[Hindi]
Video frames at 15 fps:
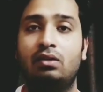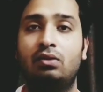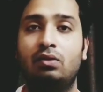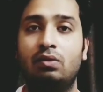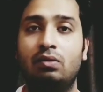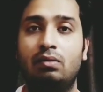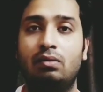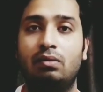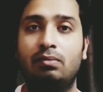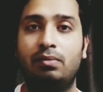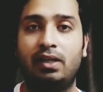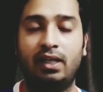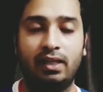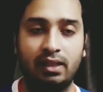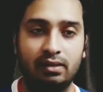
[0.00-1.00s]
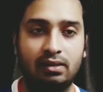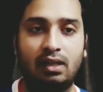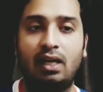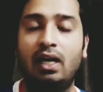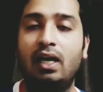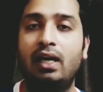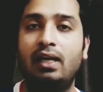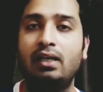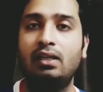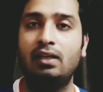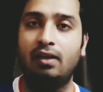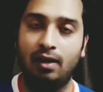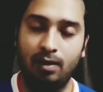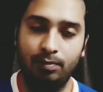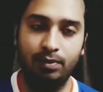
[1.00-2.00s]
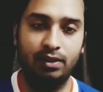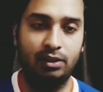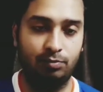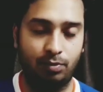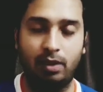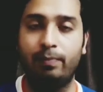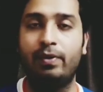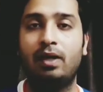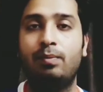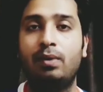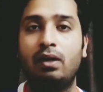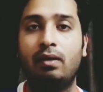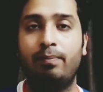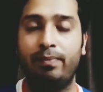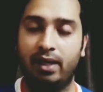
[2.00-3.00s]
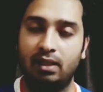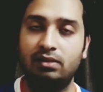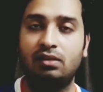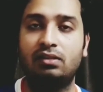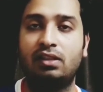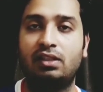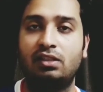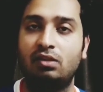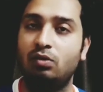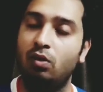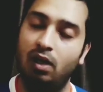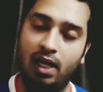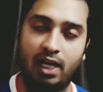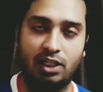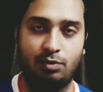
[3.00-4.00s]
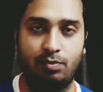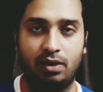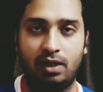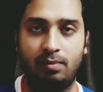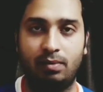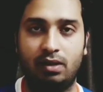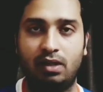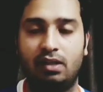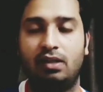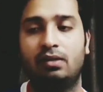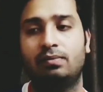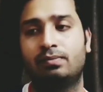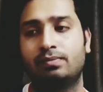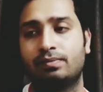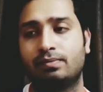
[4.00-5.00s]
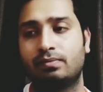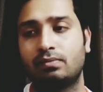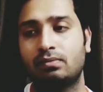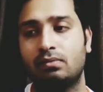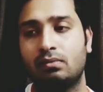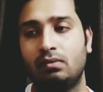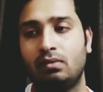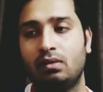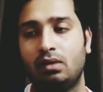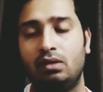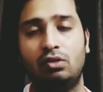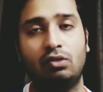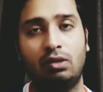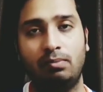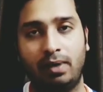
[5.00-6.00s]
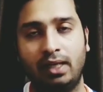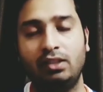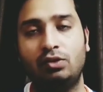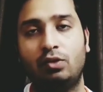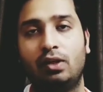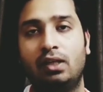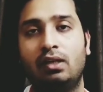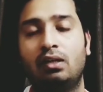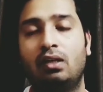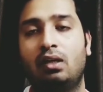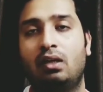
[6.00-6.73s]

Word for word: तो मेरा ये सलाह है कि आप इस पेपर में मैथ्स के सेक्शन को लास्ट में अटैम्प्ट करिए क्योंकि मैथ्स जो है ना